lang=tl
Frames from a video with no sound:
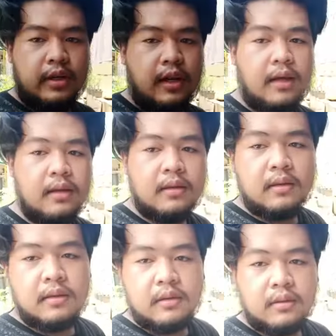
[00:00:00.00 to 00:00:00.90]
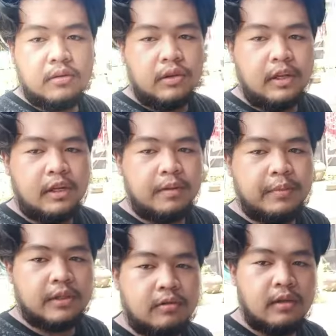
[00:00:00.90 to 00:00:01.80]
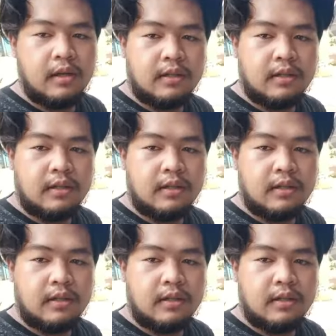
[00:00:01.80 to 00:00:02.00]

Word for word: okay na. So ililipat ko na